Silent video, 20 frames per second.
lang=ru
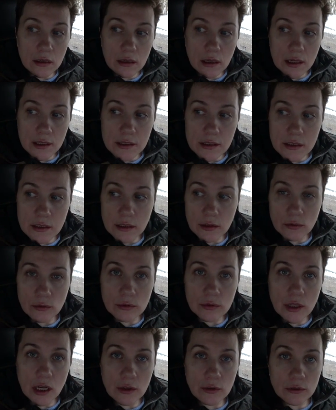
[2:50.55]
один
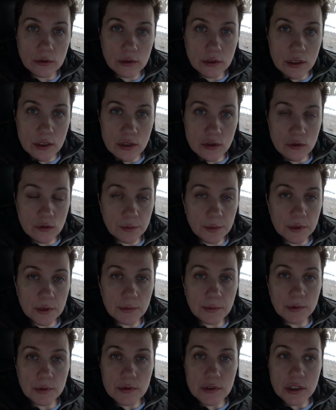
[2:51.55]
удаленный зуб, это
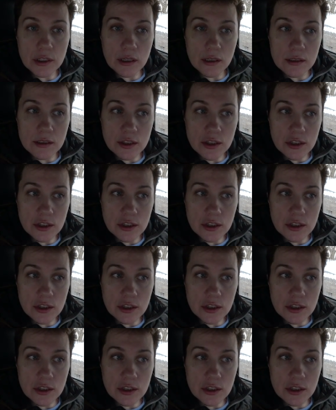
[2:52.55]
получается